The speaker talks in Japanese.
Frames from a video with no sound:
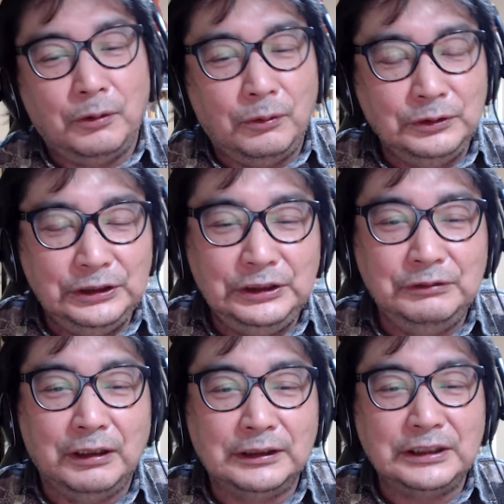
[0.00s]
本人
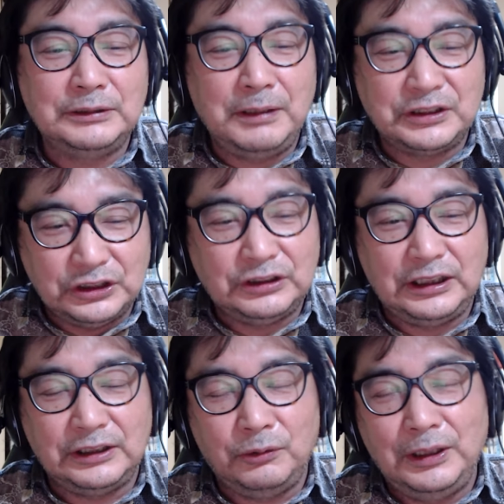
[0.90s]
に渡しますっ
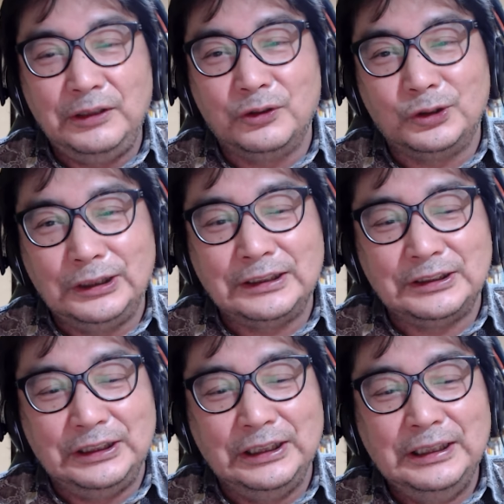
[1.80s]
て去年の9
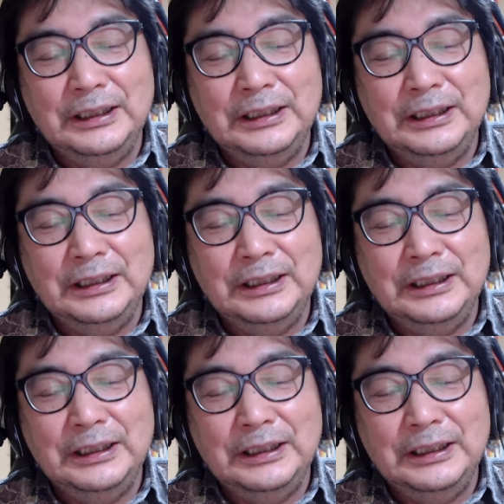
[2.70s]
月に